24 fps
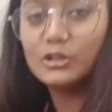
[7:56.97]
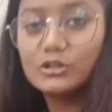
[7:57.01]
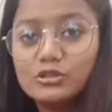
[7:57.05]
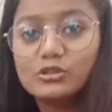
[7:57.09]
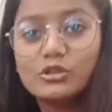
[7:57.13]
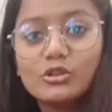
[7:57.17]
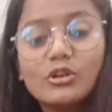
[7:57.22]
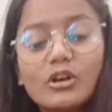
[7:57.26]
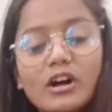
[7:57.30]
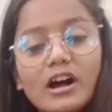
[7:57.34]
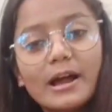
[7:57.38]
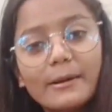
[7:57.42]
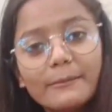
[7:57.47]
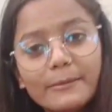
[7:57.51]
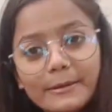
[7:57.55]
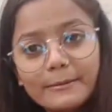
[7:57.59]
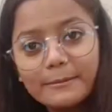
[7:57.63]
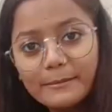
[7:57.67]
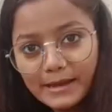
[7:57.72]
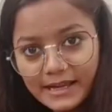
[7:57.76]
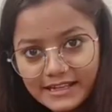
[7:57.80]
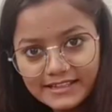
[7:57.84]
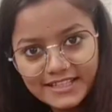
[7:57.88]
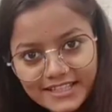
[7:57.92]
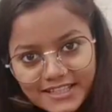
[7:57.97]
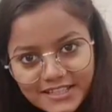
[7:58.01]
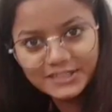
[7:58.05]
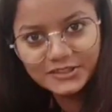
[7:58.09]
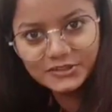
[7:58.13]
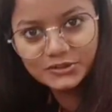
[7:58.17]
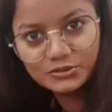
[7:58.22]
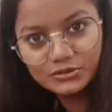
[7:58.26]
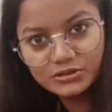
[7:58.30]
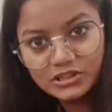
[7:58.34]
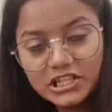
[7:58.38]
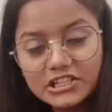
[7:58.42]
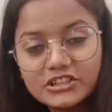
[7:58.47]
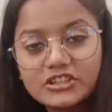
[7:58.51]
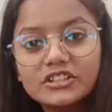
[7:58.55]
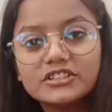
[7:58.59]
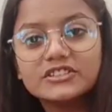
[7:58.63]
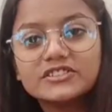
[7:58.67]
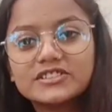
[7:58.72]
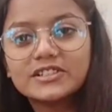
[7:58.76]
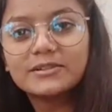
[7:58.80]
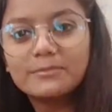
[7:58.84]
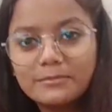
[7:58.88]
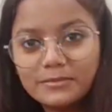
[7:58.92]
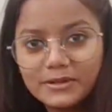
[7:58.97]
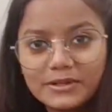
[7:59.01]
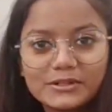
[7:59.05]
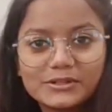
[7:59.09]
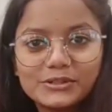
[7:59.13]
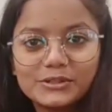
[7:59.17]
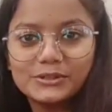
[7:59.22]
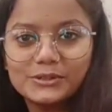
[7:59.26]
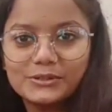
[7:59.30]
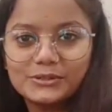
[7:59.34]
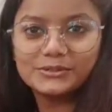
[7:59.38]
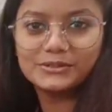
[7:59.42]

तो अभी मैं जल्दी धुल लेते इन सब बर्तनों